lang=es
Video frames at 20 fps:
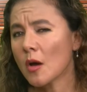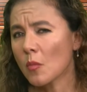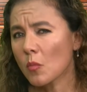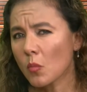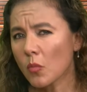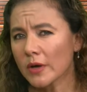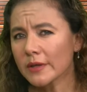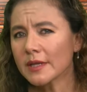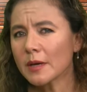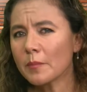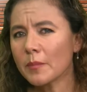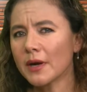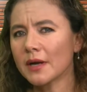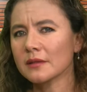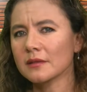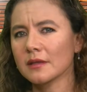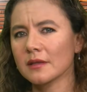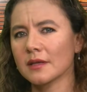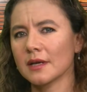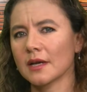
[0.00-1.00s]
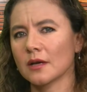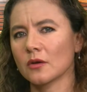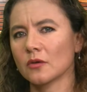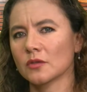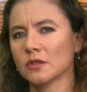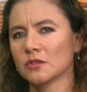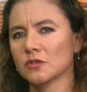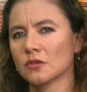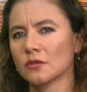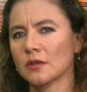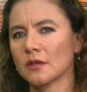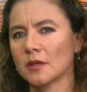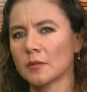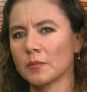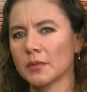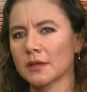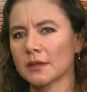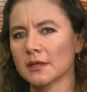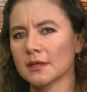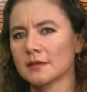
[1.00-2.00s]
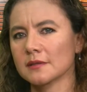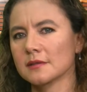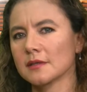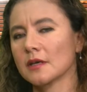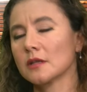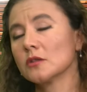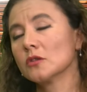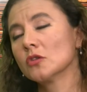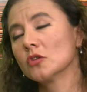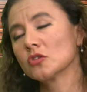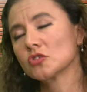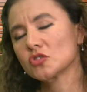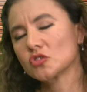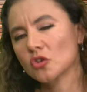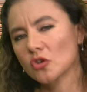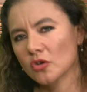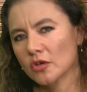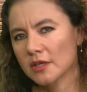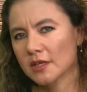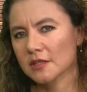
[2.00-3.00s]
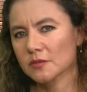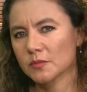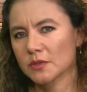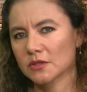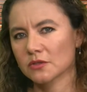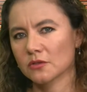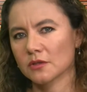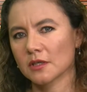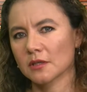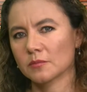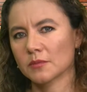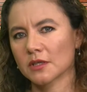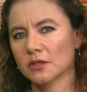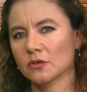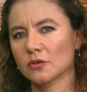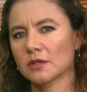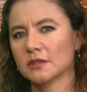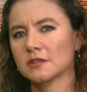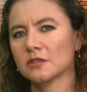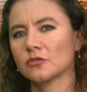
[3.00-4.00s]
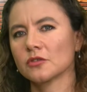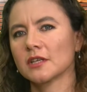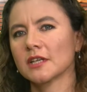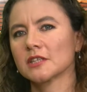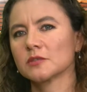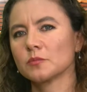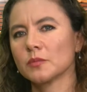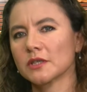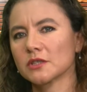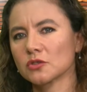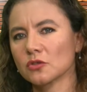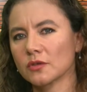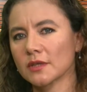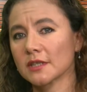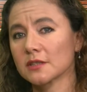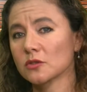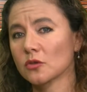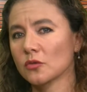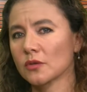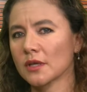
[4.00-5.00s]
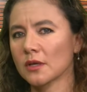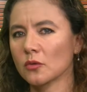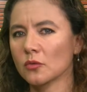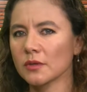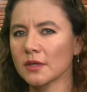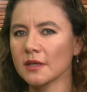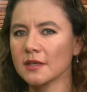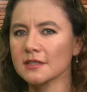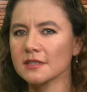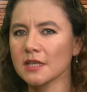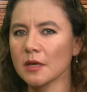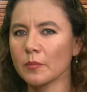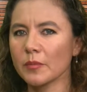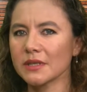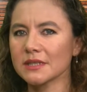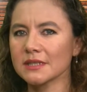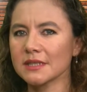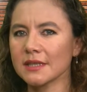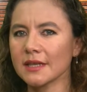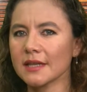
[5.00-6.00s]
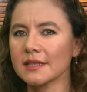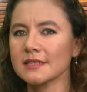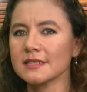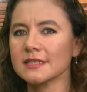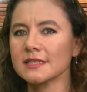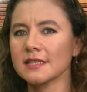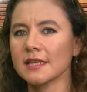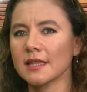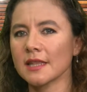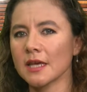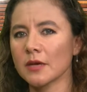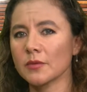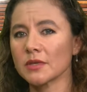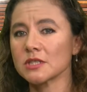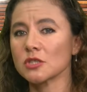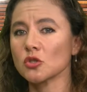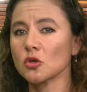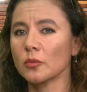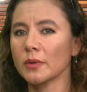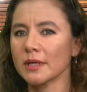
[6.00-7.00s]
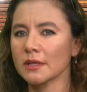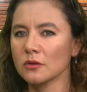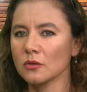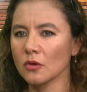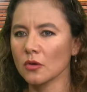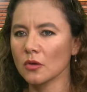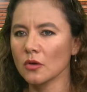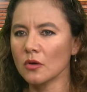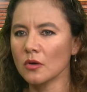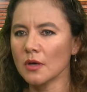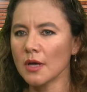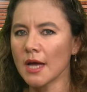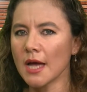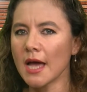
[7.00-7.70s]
Buena parte de la condición de dependencia, no solo en las personas mayores, sino en las personas con alguna discapacidad, se debe sobre todo